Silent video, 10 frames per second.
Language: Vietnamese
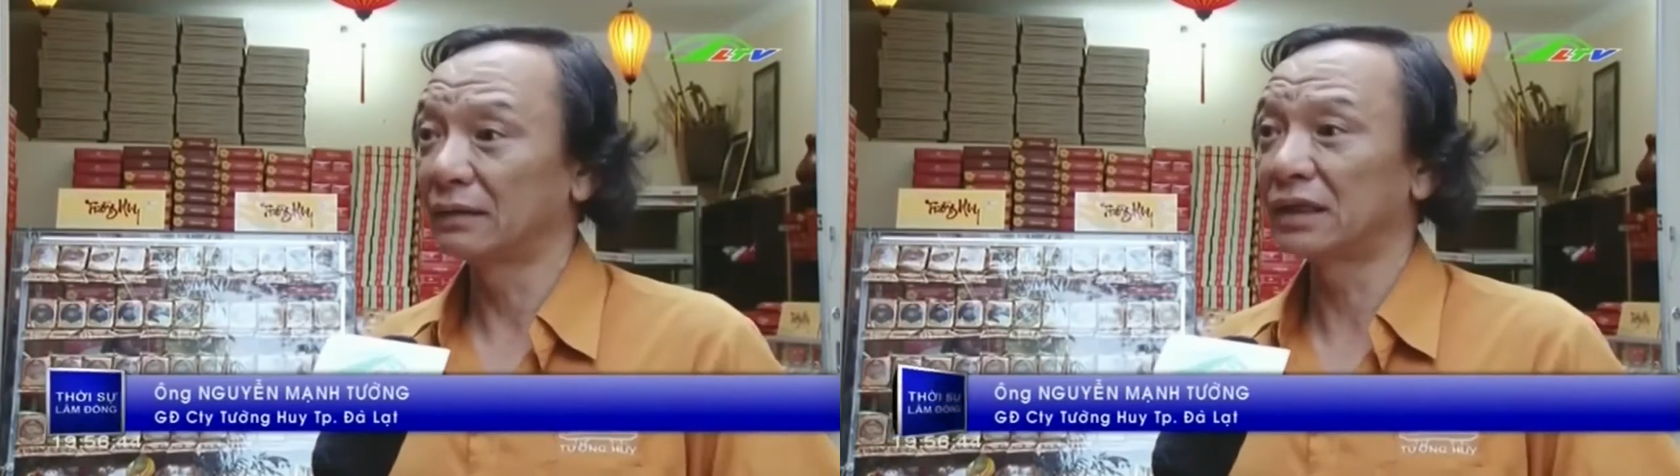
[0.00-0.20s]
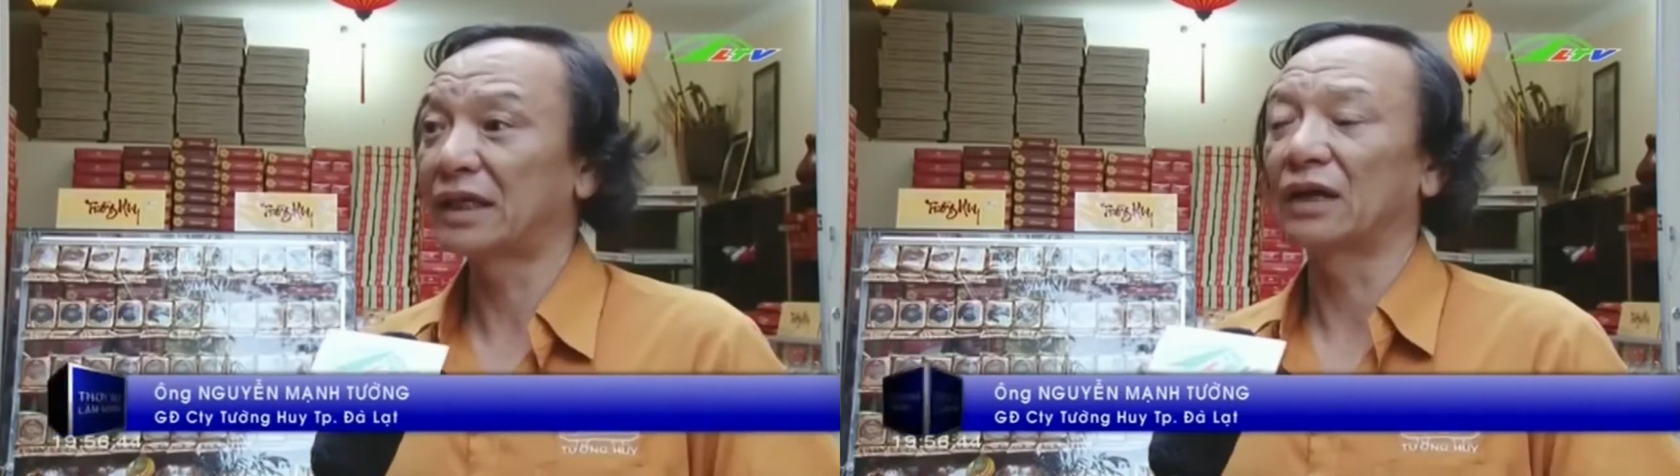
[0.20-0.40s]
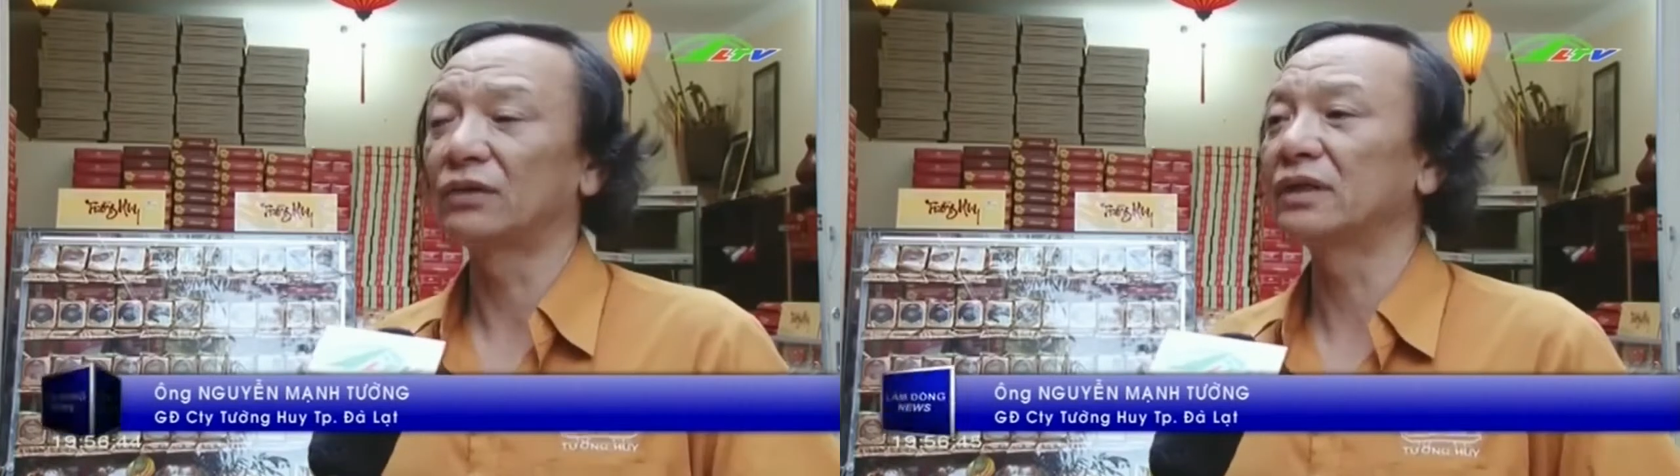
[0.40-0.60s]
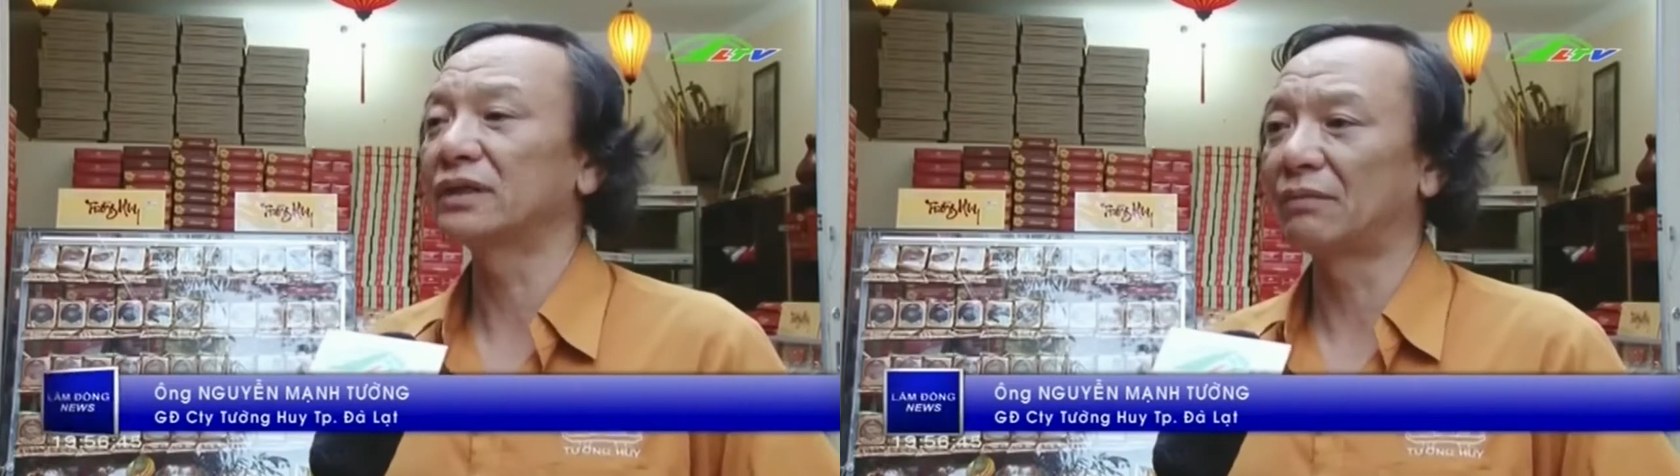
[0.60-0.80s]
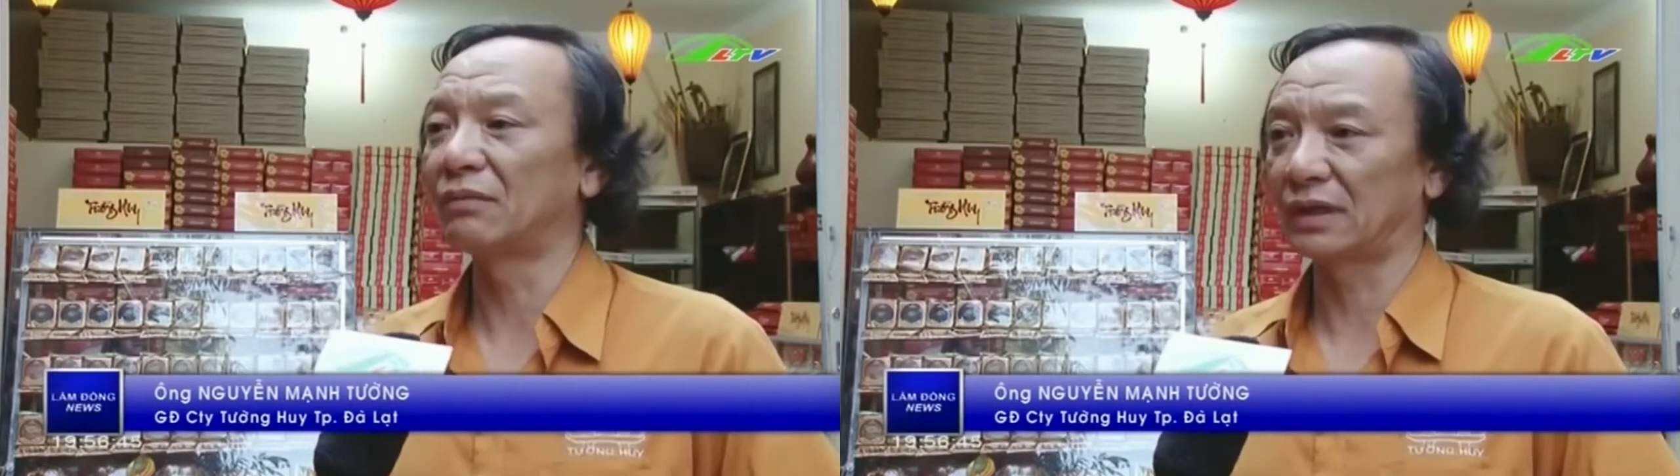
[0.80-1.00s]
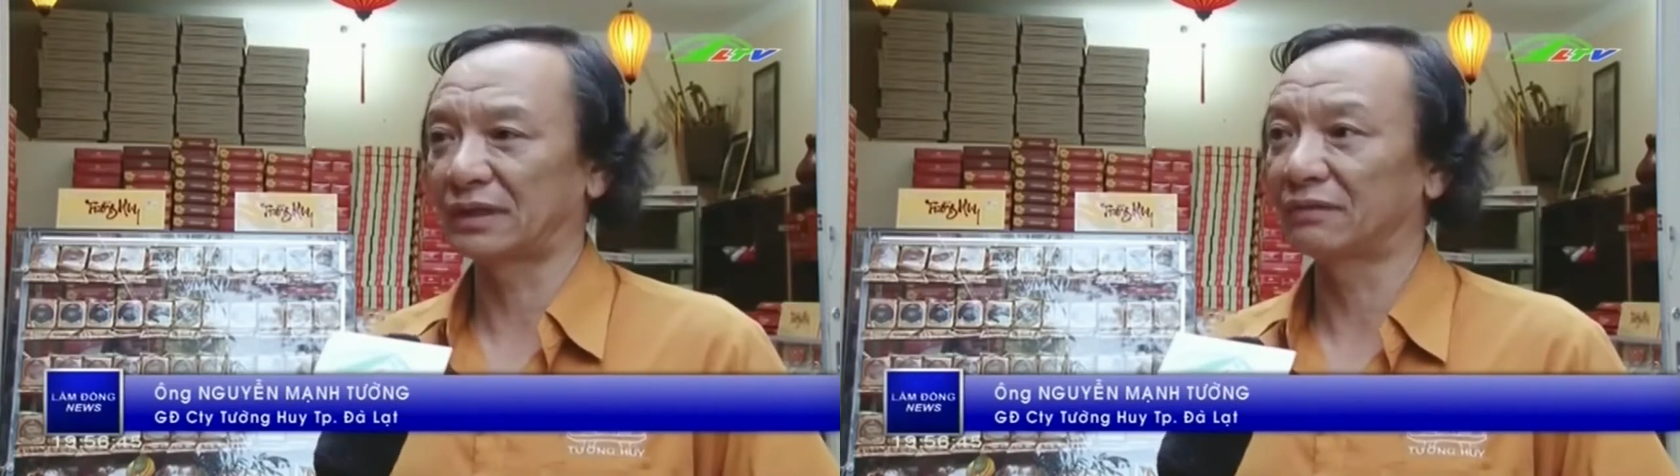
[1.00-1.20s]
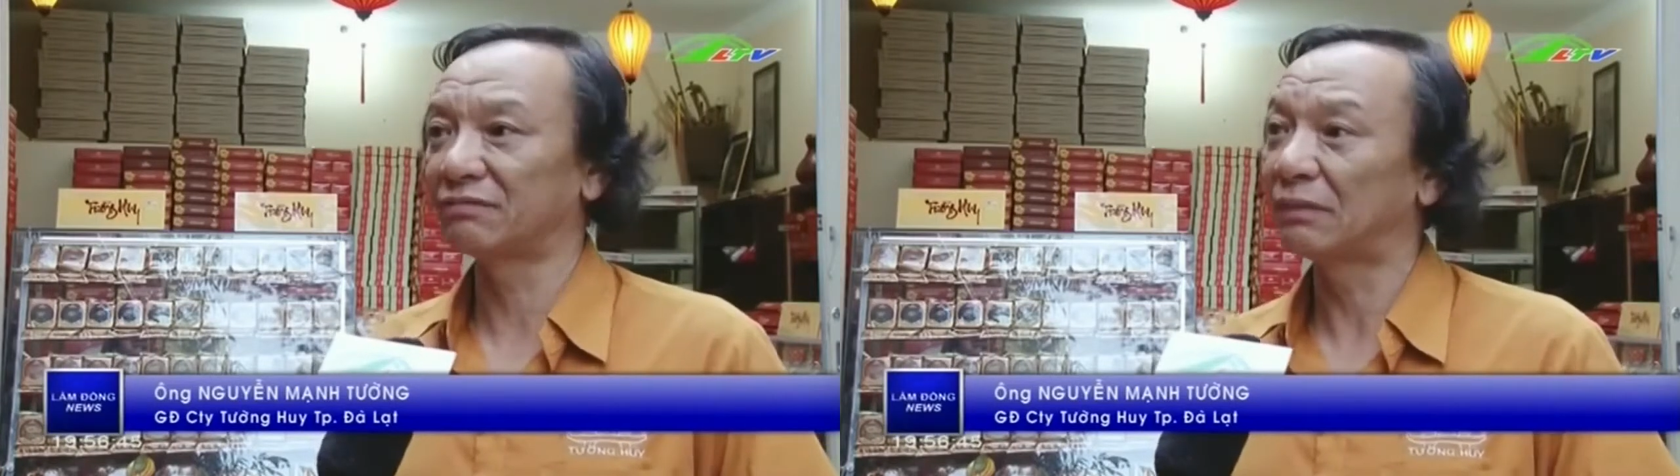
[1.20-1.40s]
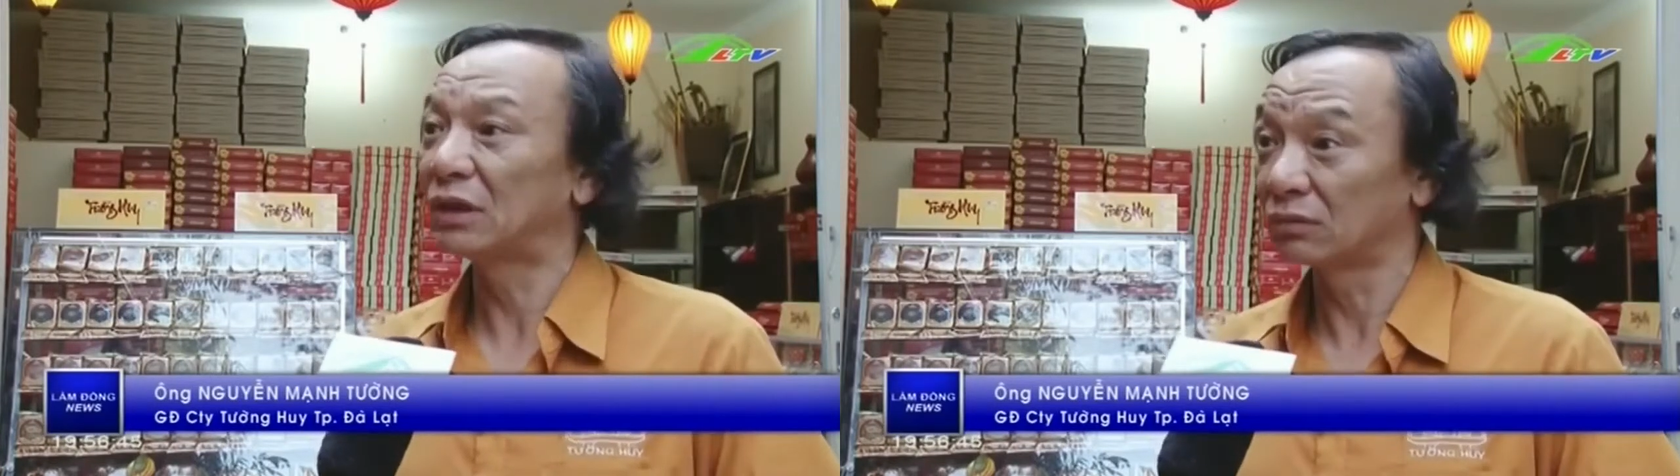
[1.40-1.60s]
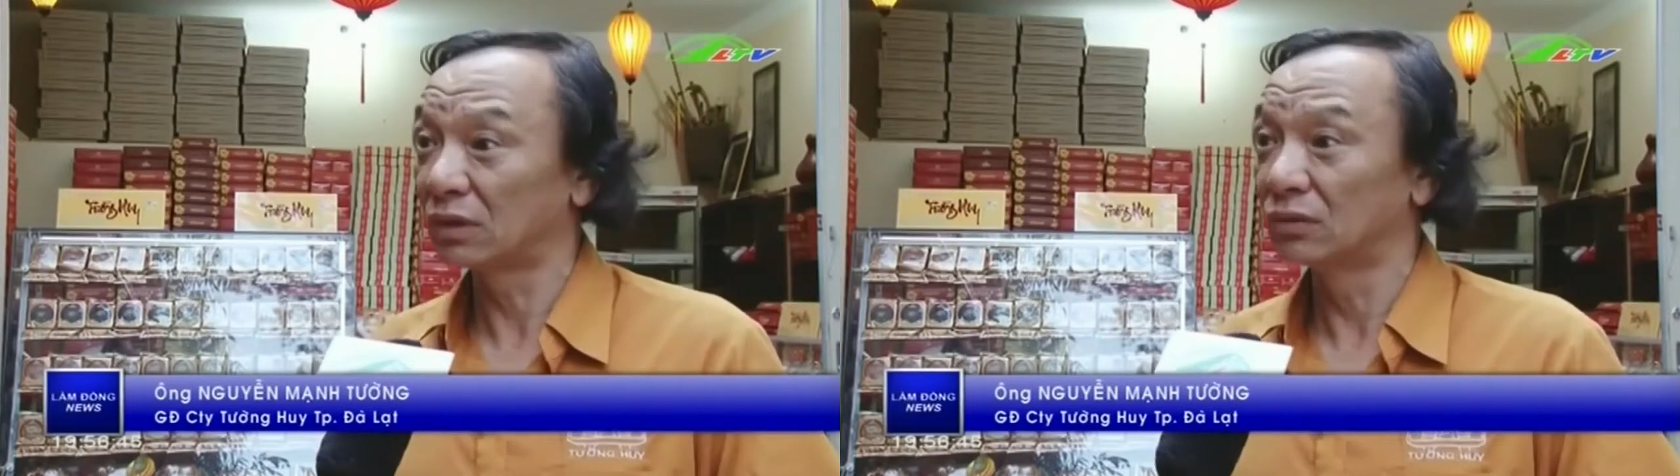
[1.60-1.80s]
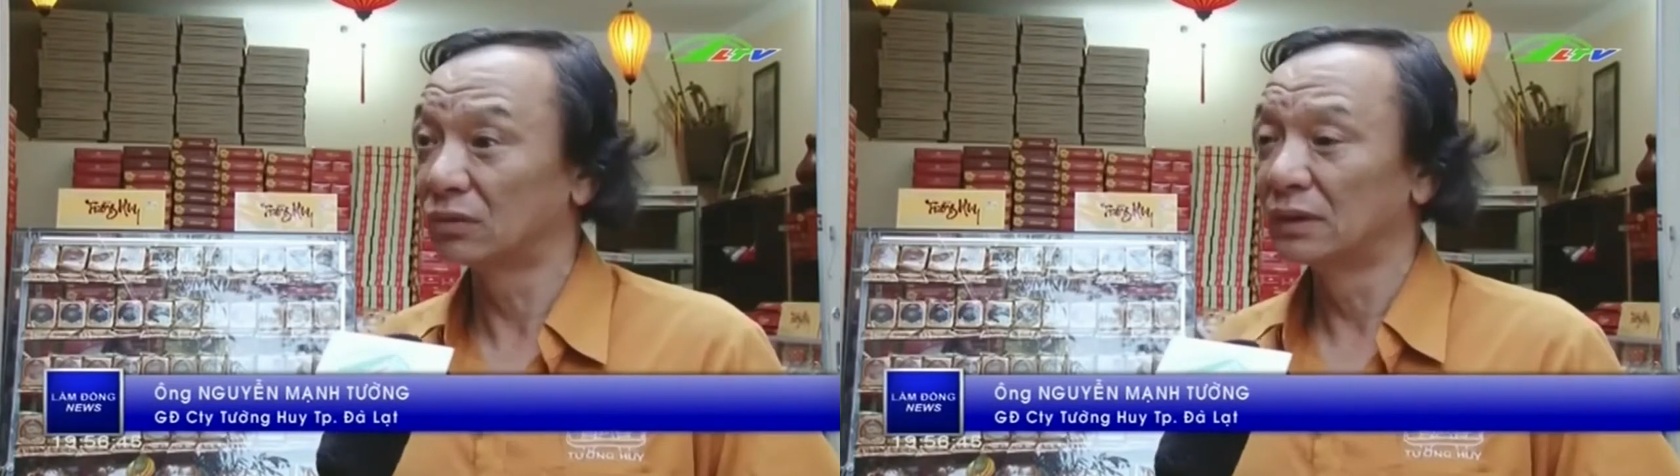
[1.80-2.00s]
để sản xuất ra một sản phẩm bánh Trung
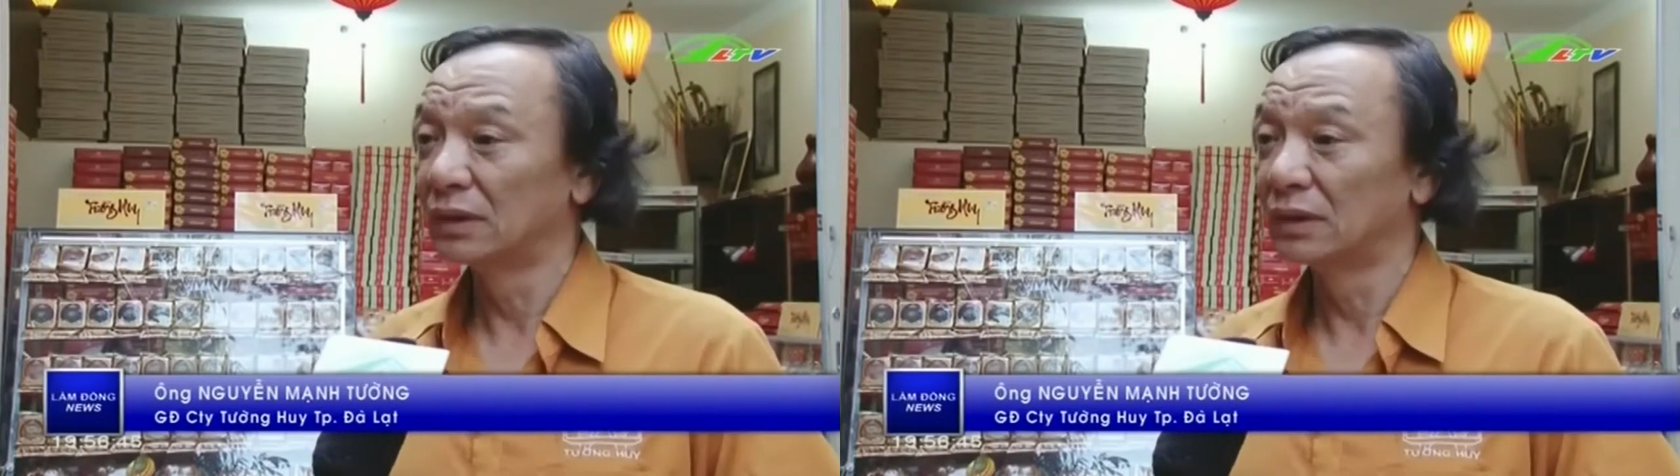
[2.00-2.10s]
Thu,